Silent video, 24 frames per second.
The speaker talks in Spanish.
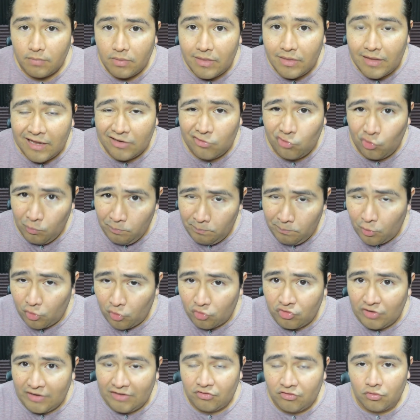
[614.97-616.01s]
es un
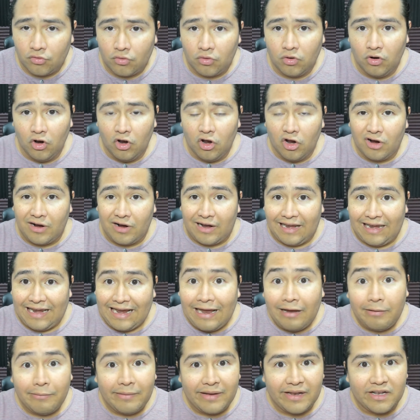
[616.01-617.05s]
proceso
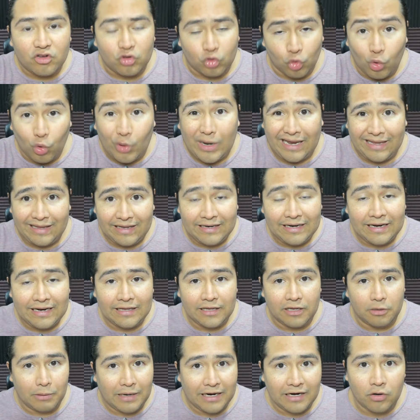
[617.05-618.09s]
clave en tu cadena
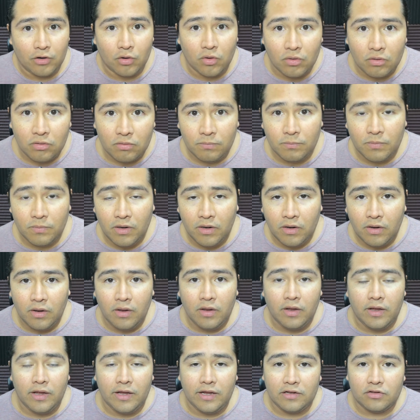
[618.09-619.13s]
de valor,
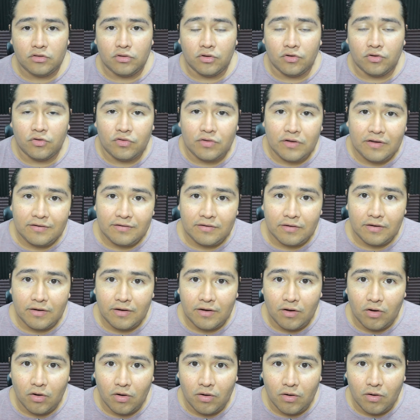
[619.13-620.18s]
entonces
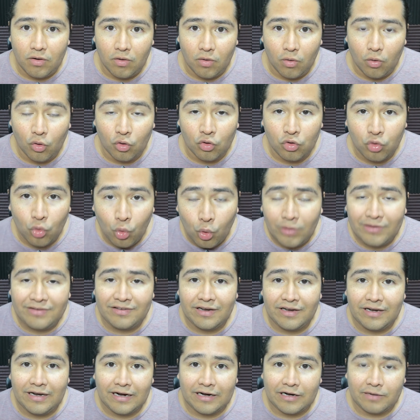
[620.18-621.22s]
Odoo es
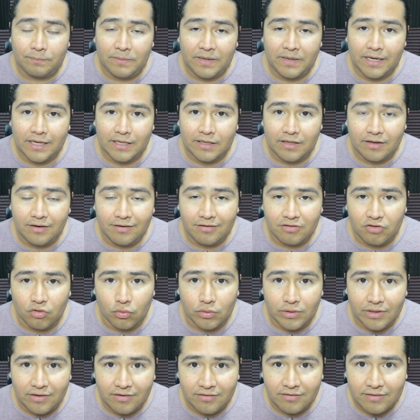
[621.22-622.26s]
el RP que tienes que
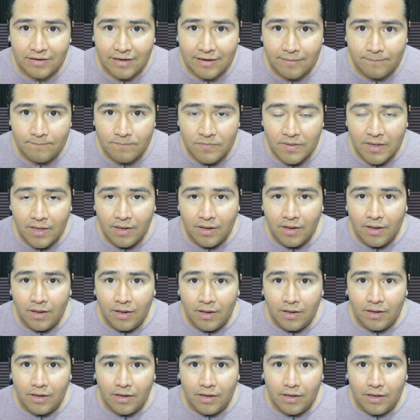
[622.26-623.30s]
utilizar
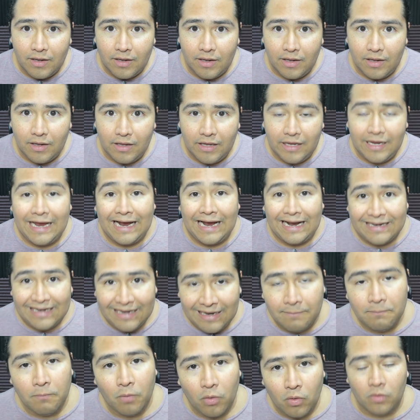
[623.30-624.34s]
y
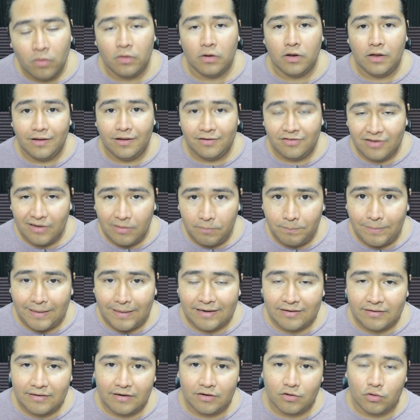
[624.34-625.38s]
Ganemo es el
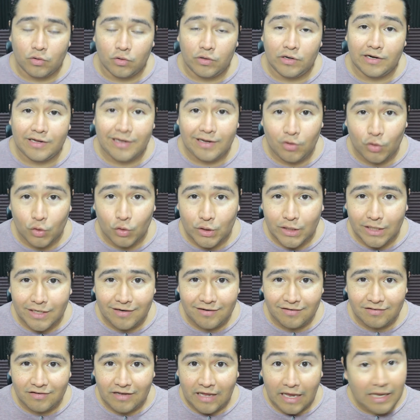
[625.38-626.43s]
partner con el que lo
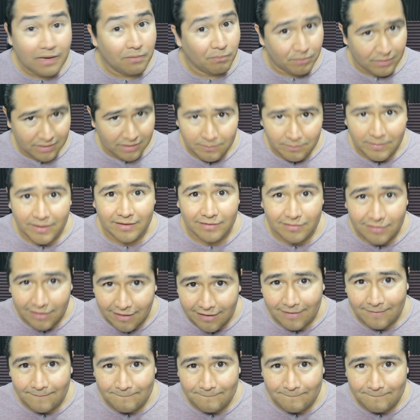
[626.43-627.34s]
tienes que implementar.